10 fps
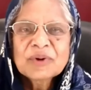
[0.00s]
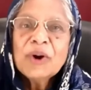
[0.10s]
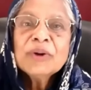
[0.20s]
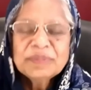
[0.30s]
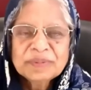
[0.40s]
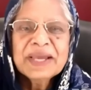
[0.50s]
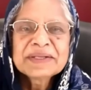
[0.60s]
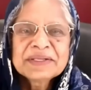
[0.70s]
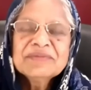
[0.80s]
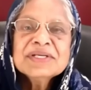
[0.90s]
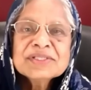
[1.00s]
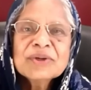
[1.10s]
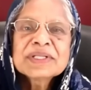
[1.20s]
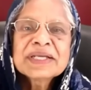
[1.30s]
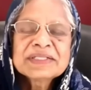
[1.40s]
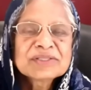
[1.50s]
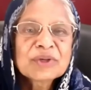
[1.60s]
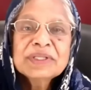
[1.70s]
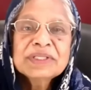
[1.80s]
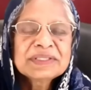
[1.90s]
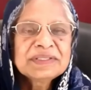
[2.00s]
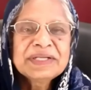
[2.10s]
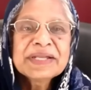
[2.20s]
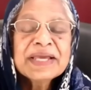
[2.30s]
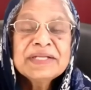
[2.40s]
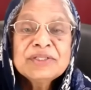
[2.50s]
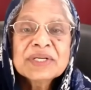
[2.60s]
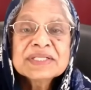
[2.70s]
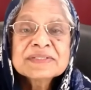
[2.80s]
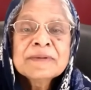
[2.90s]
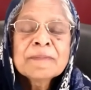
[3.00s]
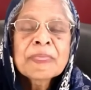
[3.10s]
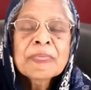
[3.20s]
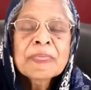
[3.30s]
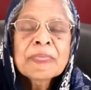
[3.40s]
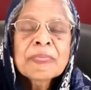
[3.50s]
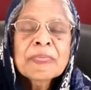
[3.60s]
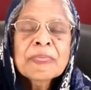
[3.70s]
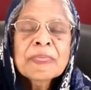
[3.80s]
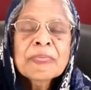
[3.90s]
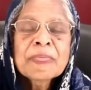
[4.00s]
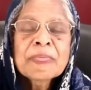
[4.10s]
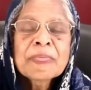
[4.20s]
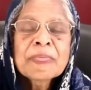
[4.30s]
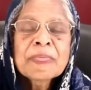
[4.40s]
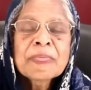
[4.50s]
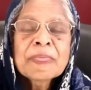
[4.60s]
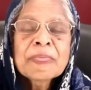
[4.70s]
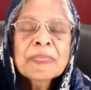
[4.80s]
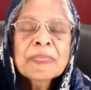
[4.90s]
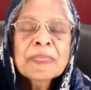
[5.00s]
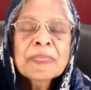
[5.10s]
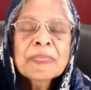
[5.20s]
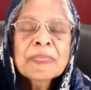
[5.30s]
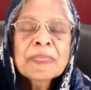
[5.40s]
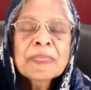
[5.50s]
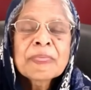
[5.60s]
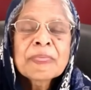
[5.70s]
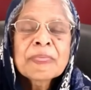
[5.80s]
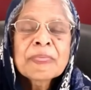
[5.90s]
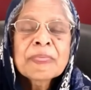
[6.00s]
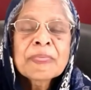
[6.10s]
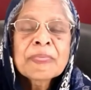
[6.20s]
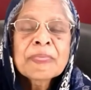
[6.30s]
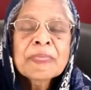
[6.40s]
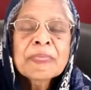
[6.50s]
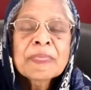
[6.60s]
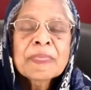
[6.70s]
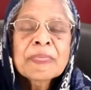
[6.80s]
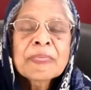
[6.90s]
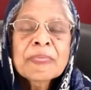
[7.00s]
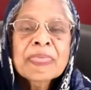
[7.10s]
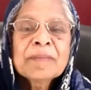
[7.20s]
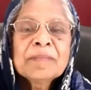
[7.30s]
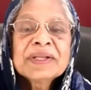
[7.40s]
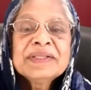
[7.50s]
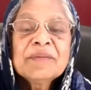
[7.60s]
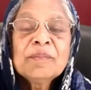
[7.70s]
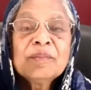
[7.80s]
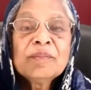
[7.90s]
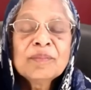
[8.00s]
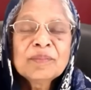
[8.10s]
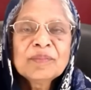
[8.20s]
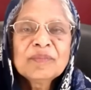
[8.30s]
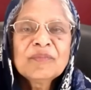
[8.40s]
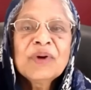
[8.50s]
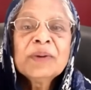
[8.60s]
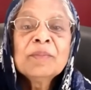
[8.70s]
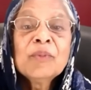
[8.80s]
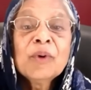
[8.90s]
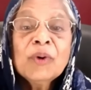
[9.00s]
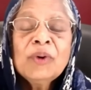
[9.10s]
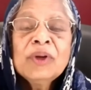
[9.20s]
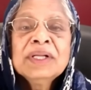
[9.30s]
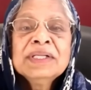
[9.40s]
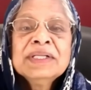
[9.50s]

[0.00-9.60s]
गॉड कैन गिव अस ऑल दैट इज नॉट डिनाइड टू अस और ये सब परमेश्वर हमें देगा इसमें कोई मैं इनकार नहीं कर रही बट द मोर